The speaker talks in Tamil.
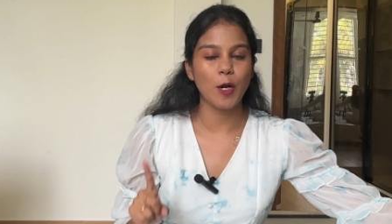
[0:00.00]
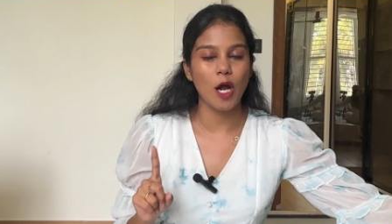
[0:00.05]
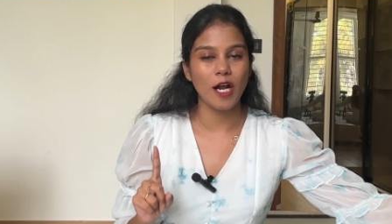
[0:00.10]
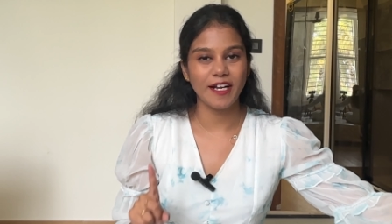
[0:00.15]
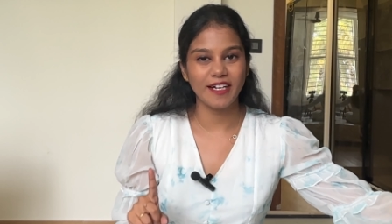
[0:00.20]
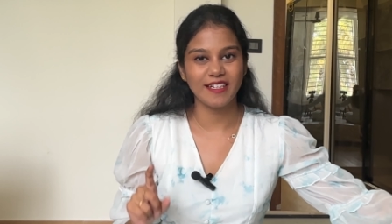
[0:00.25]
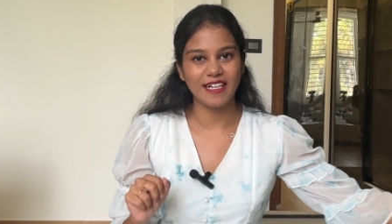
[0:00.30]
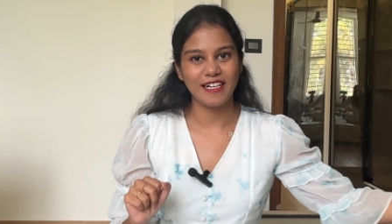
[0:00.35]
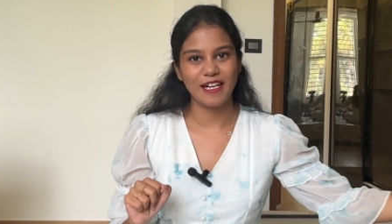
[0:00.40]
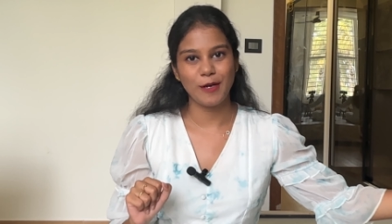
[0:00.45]

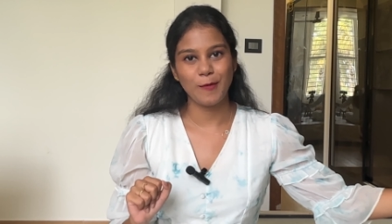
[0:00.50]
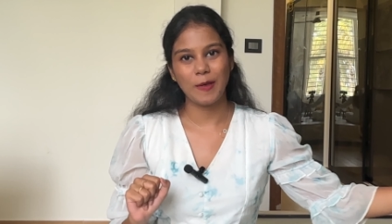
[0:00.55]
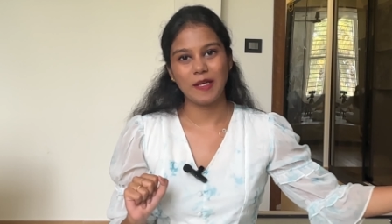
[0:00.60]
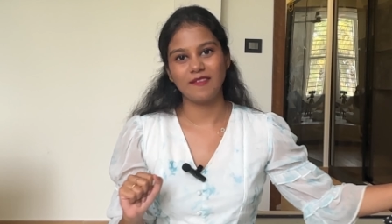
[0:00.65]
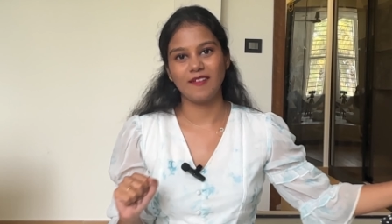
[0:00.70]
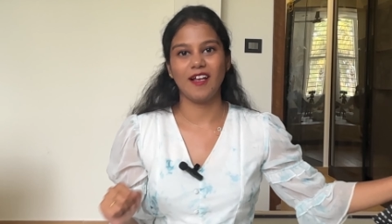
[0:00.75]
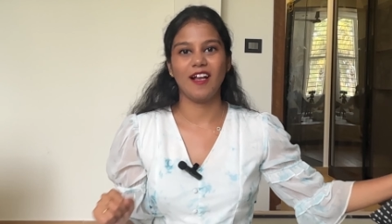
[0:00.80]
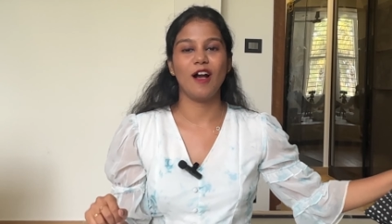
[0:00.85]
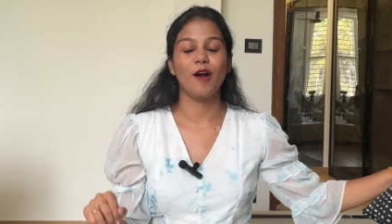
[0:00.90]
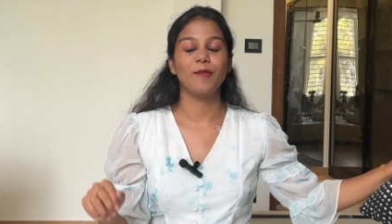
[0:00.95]
ப்ராடக்ட் என்னன்னு
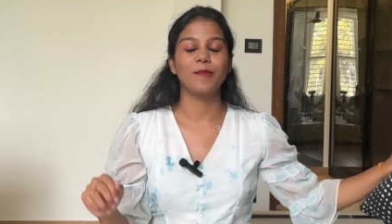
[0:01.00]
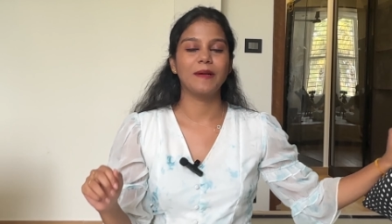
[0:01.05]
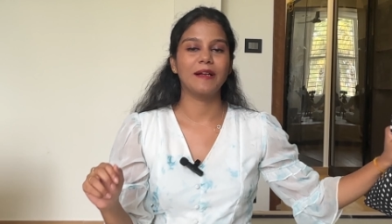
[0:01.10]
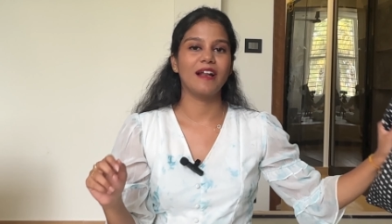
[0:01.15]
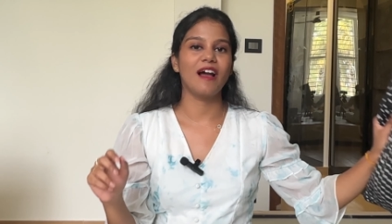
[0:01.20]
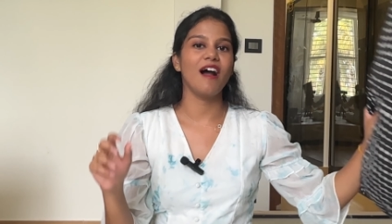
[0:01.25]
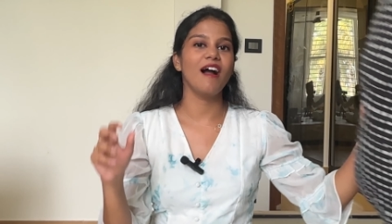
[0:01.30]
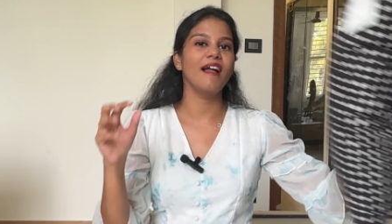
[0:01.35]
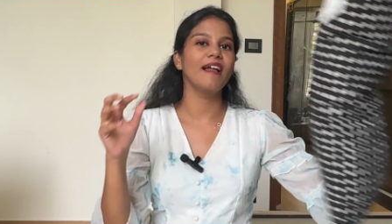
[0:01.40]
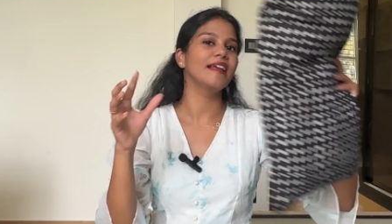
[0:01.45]
பார்த்தீங்கன்னா
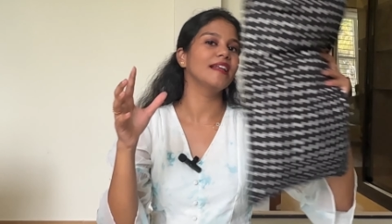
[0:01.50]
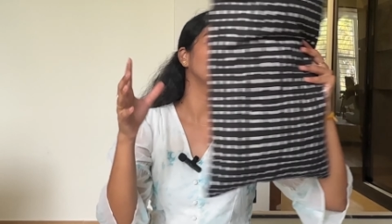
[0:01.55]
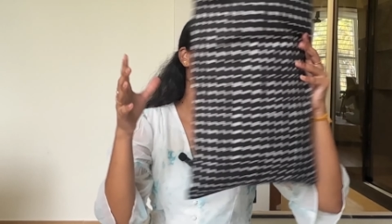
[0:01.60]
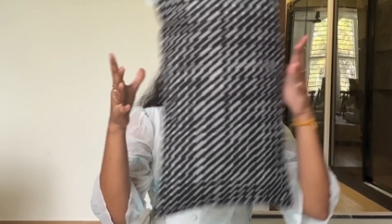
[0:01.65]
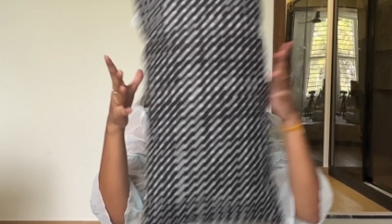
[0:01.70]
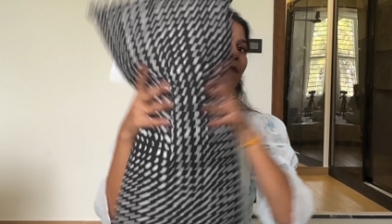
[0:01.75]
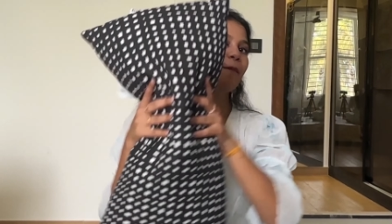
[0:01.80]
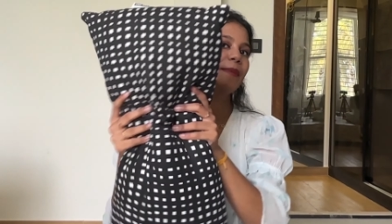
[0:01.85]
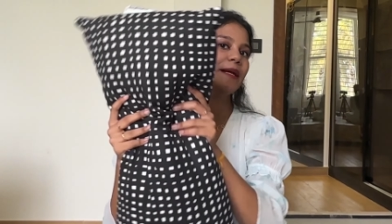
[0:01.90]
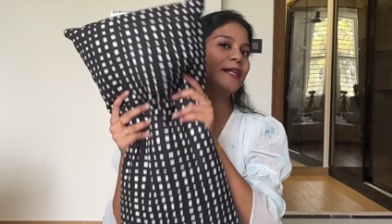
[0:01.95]
அப்படின்னா
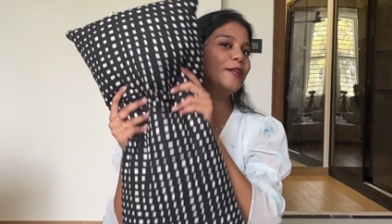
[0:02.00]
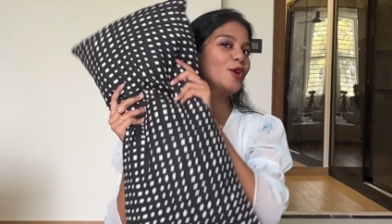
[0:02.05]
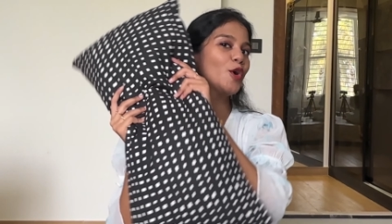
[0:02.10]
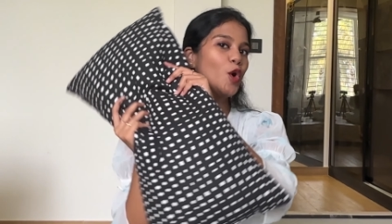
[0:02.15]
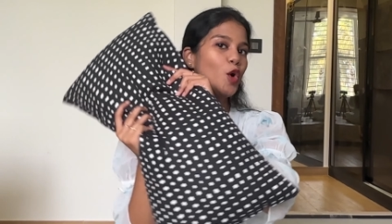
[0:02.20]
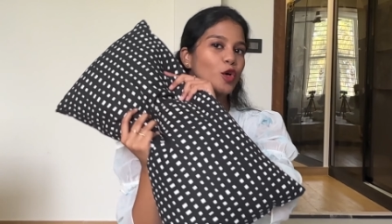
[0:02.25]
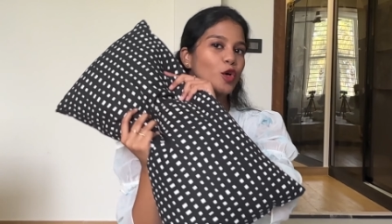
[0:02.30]
இந்த பில்லோ